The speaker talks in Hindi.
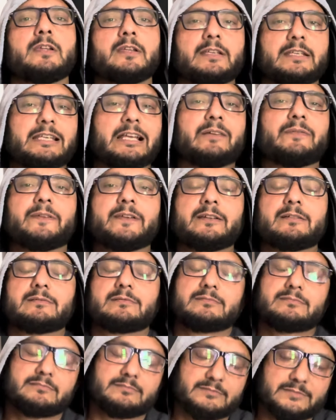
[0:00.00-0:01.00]
या फिर
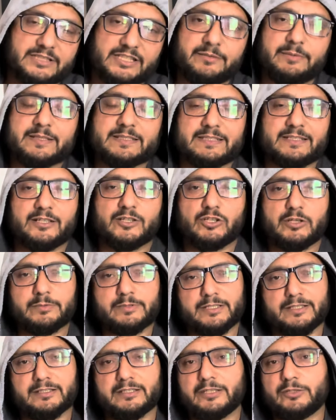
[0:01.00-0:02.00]
सी e का तो आप
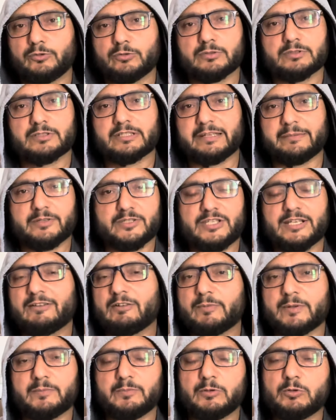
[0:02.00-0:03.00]
जानते ही हो केमिस्ट्री का
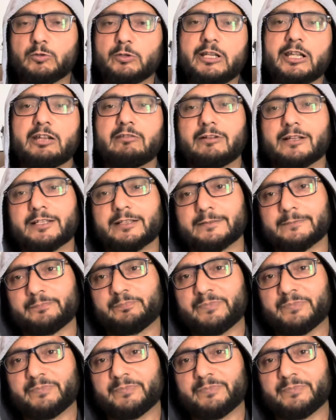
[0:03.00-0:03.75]
पेपर बिल्कुल ही हलवा था